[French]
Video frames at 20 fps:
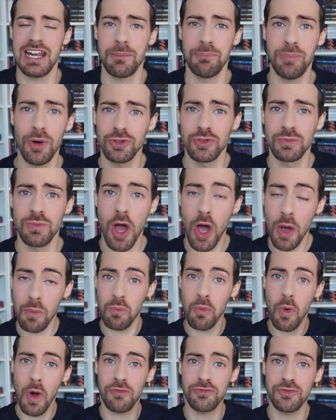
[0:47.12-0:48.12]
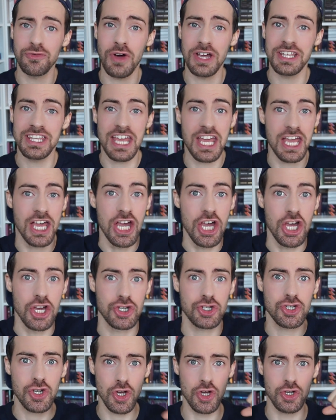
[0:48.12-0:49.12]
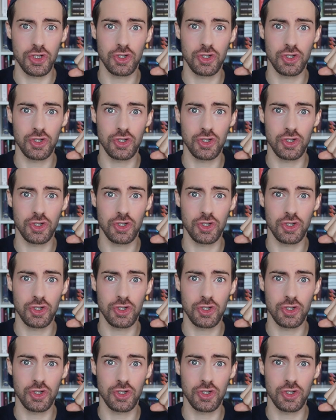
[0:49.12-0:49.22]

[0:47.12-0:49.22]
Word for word: bonne humeur. Moi, vous voyez, je